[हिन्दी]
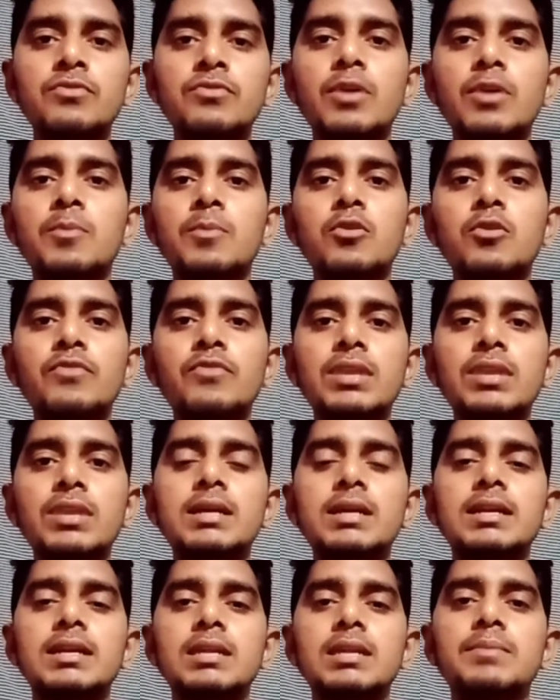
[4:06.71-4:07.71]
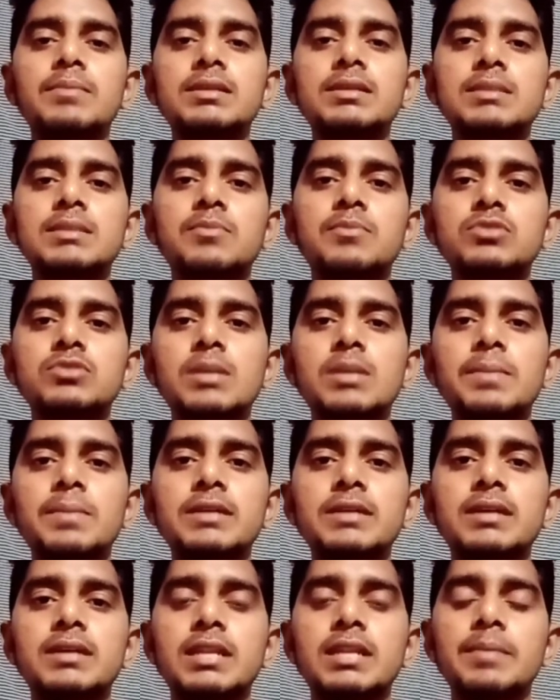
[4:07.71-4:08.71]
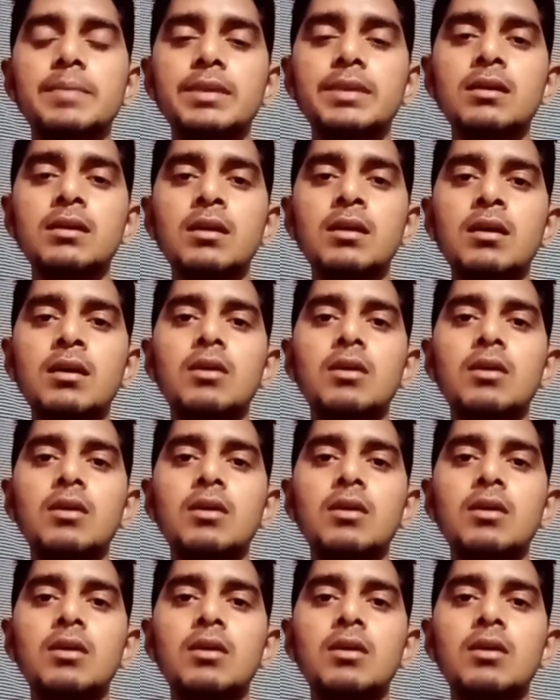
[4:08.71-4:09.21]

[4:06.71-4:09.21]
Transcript: फॉर्म को फिल करने में सब कुछ कंप्लीट करने में